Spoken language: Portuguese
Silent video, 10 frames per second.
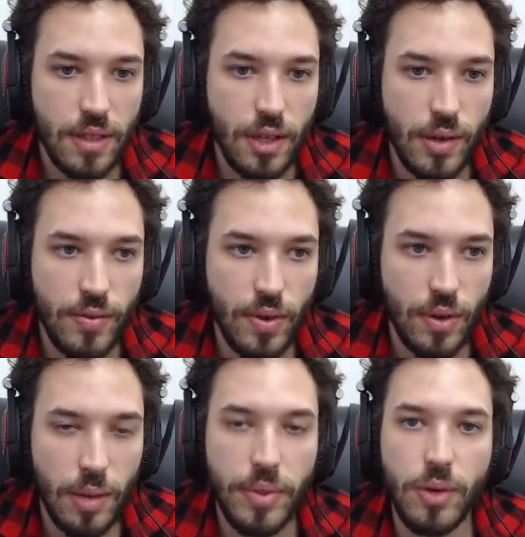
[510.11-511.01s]
Eu vou
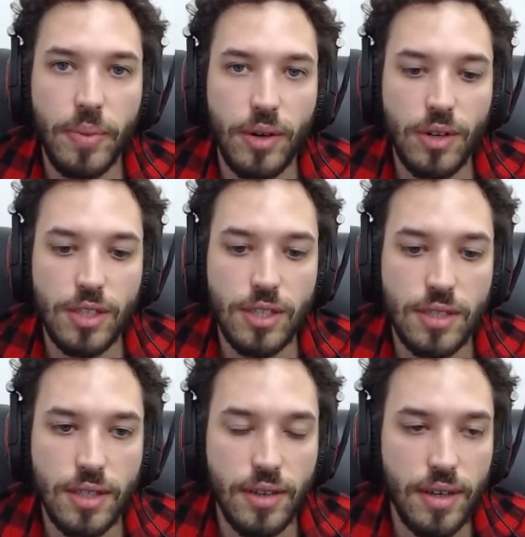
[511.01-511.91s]
abrir um
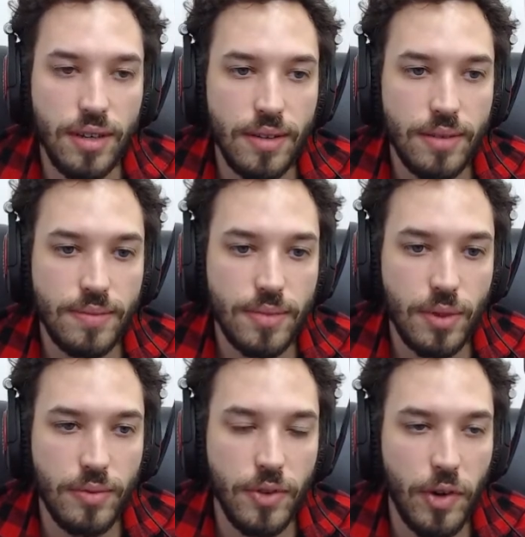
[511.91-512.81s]
pacotezinho aí
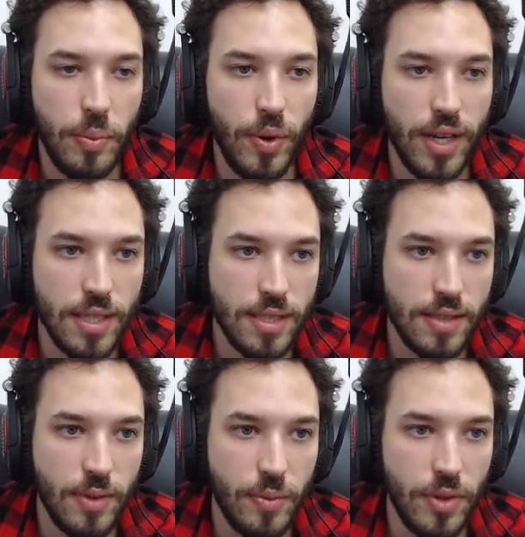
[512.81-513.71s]
com FIFA Points.
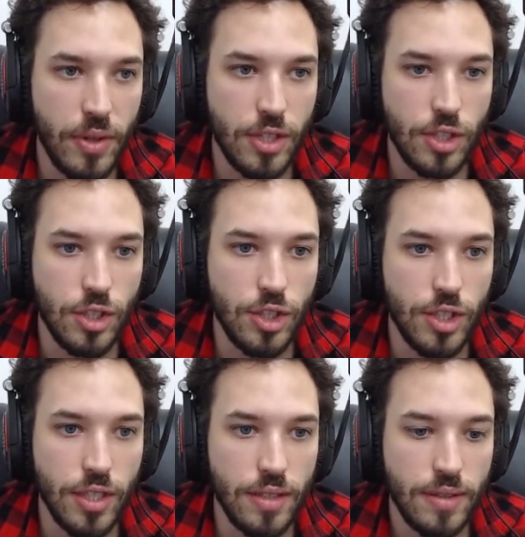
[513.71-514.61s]
Vamos ver o que a gente tira.